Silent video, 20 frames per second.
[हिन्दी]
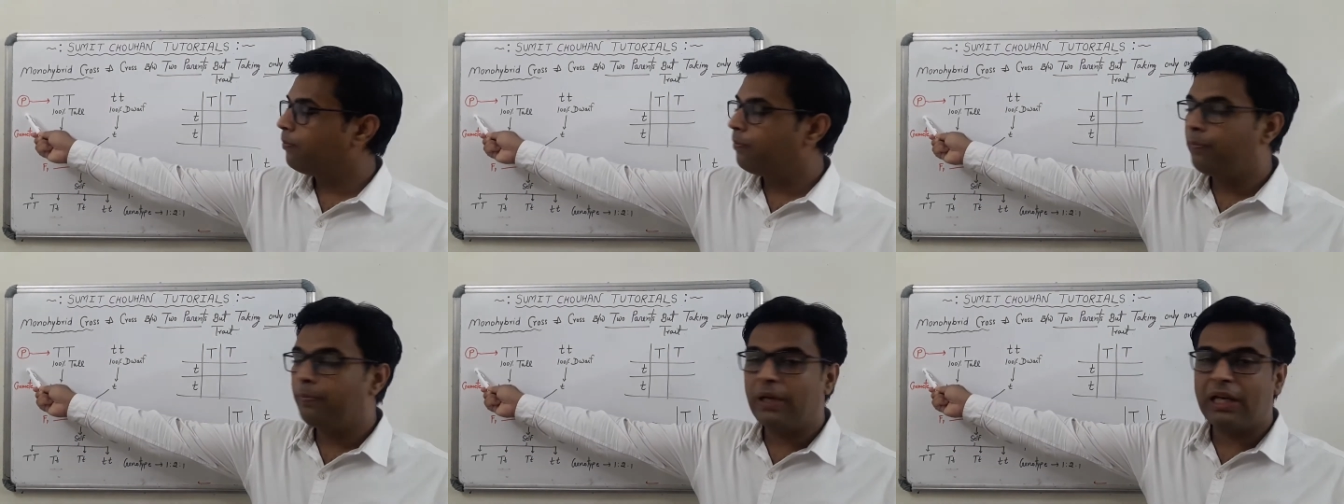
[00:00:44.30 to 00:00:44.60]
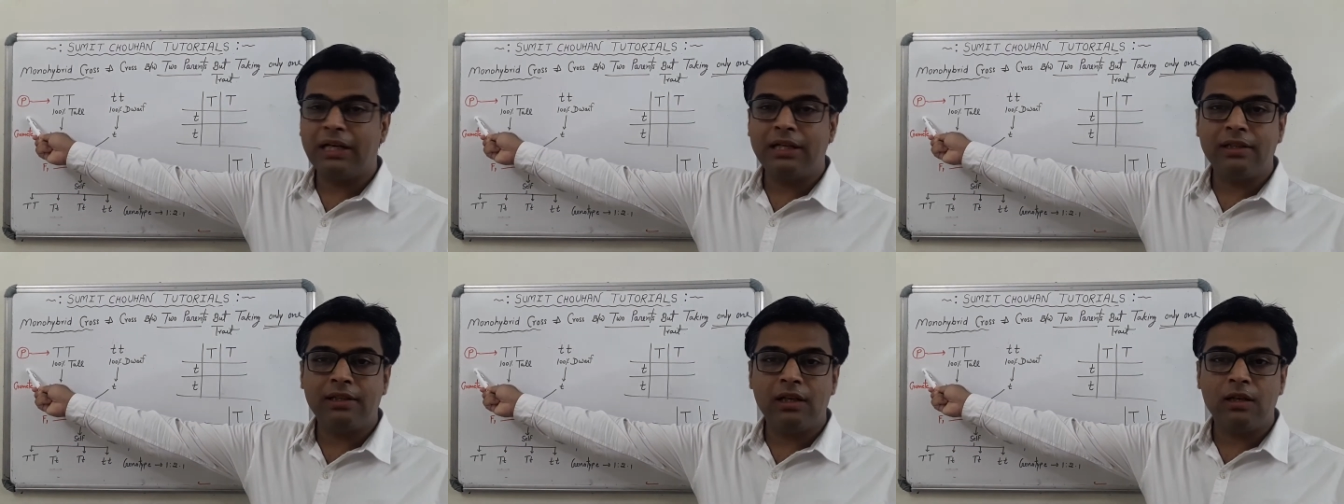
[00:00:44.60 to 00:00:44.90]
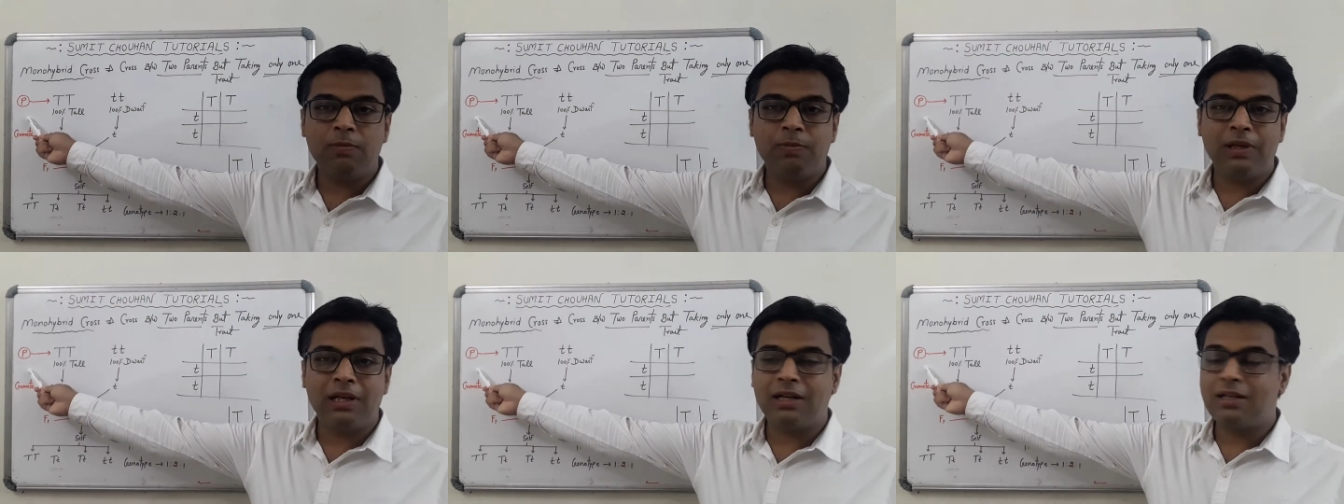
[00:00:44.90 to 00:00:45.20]

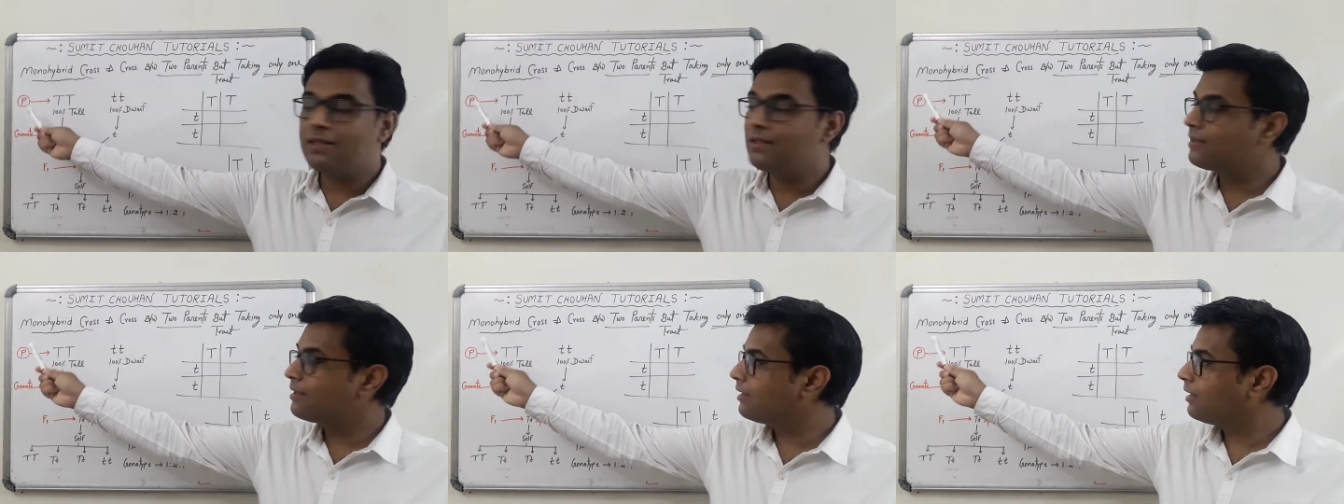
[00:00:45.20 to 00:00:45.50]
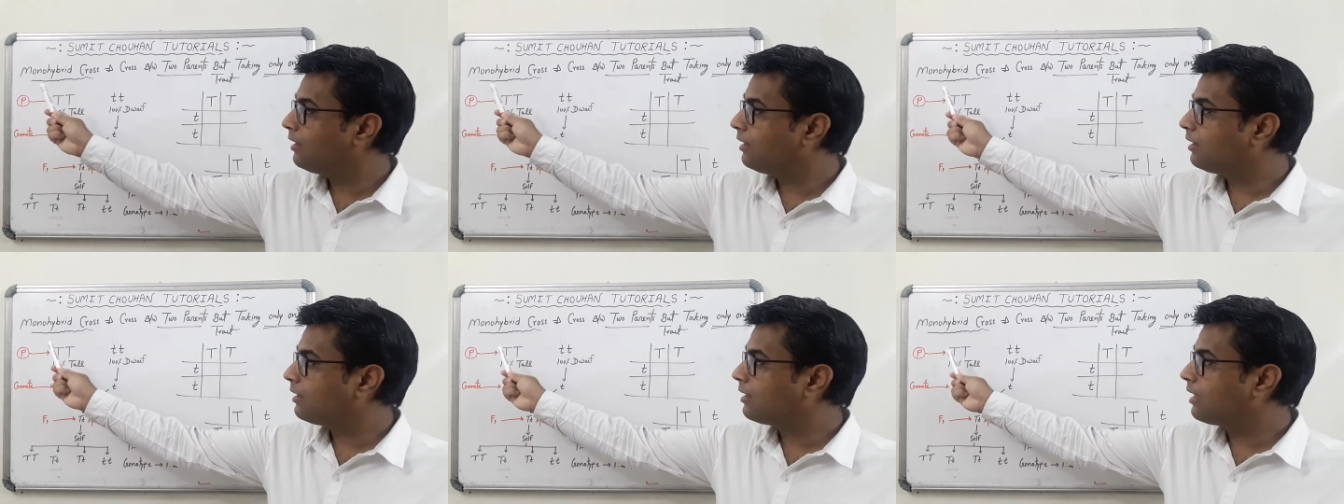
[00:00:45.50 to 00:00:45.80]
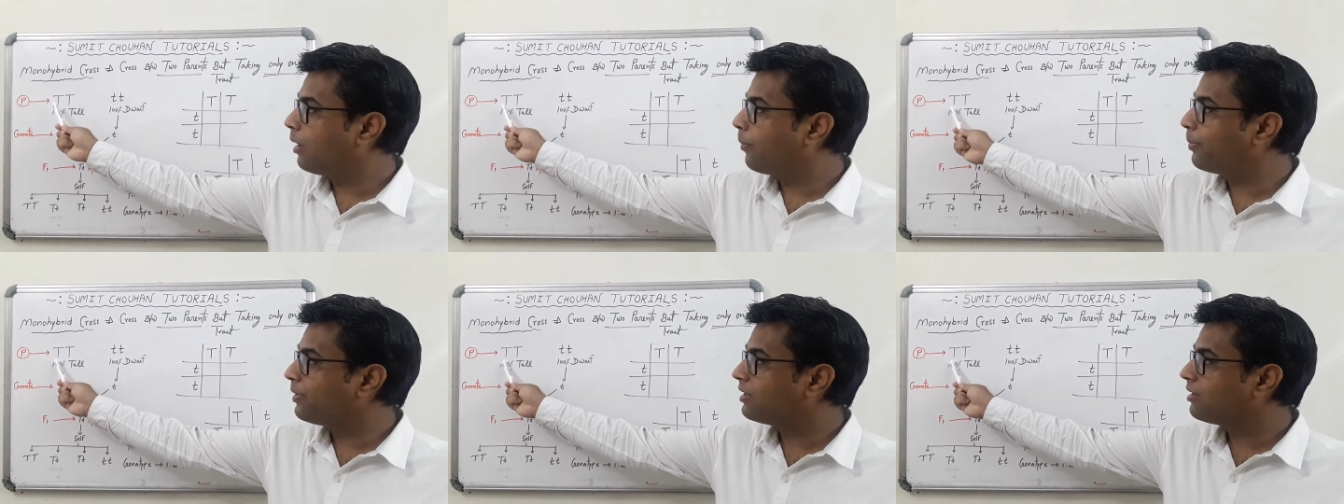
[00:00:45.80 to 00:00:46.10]
पेरेंटल प्लांट्स हैं
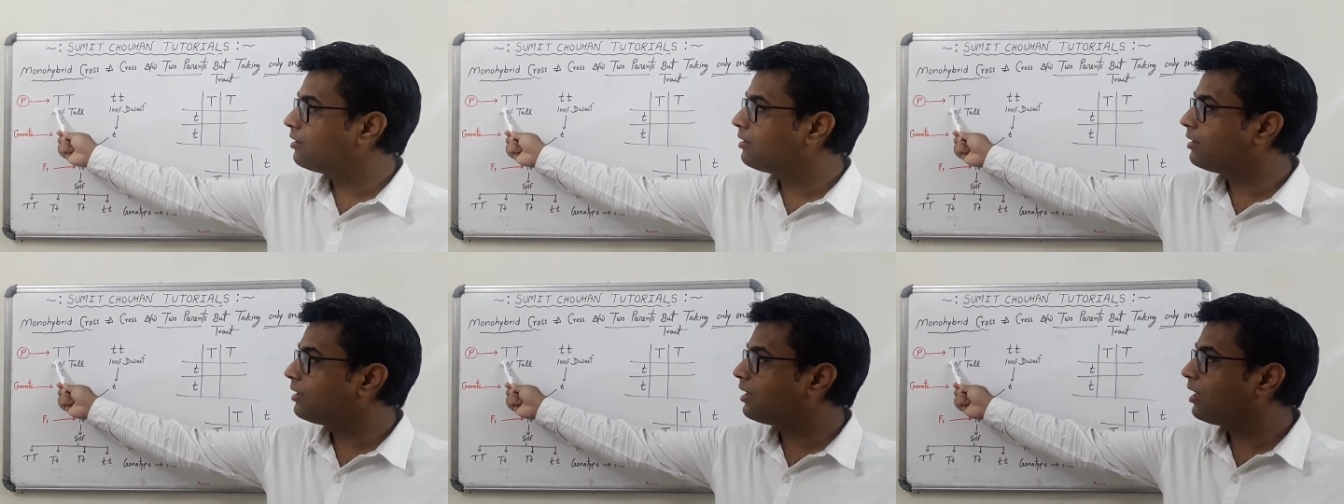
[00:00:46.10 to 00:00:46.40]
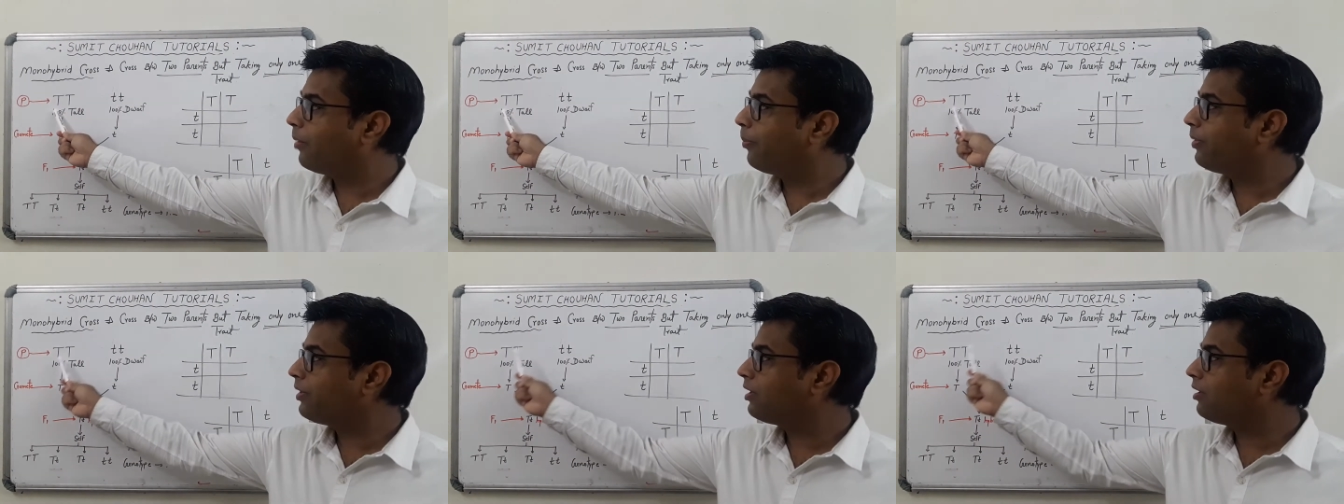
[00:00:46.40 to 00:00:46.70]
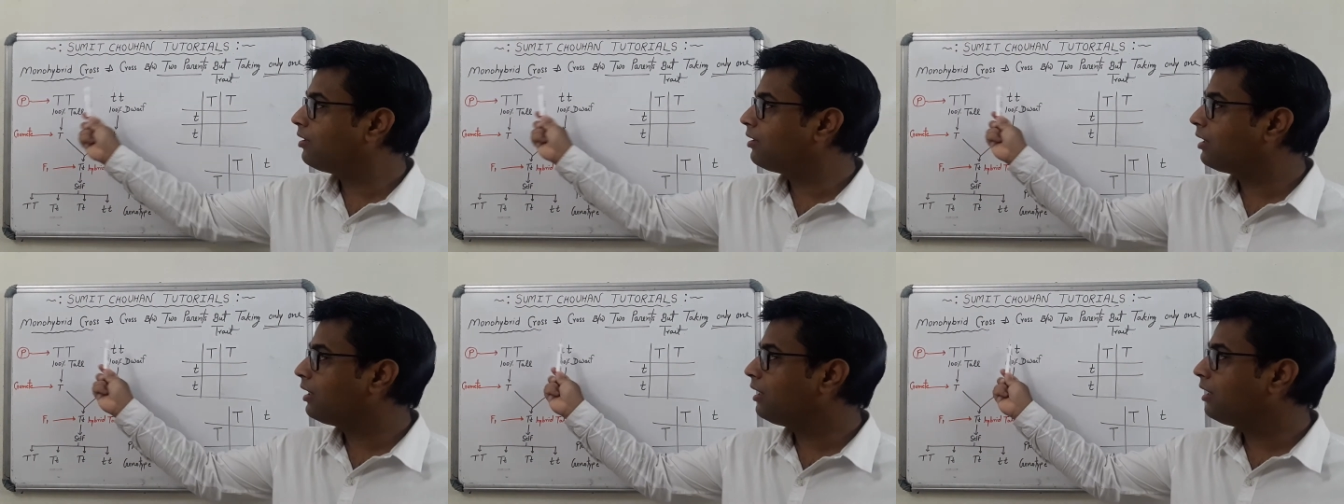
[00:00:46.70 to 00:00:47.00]
कैपिटल टी
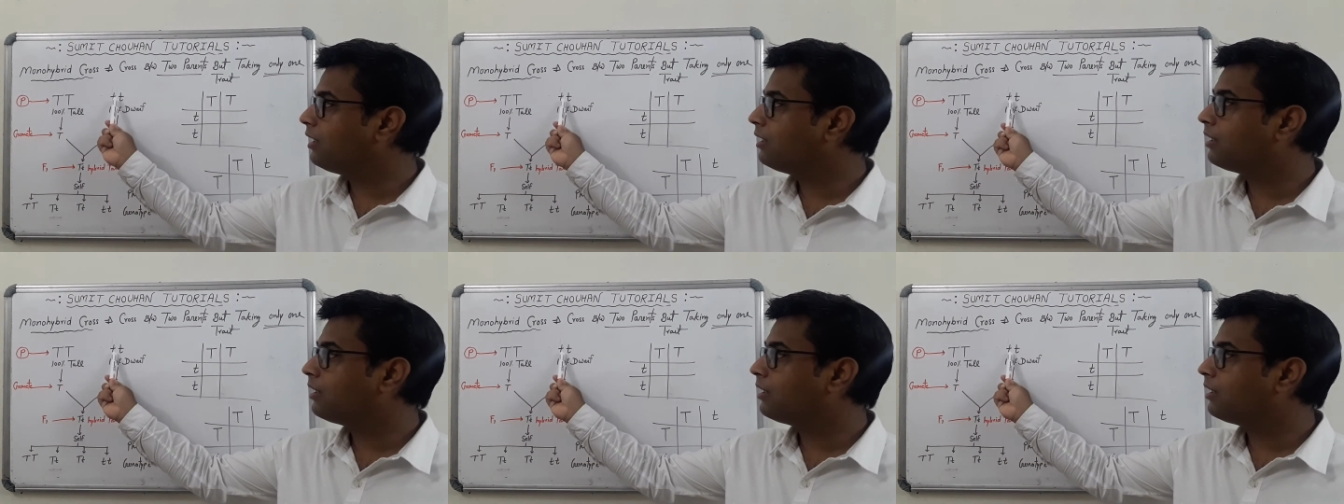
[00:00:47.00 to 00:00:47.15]
कैपिटल टी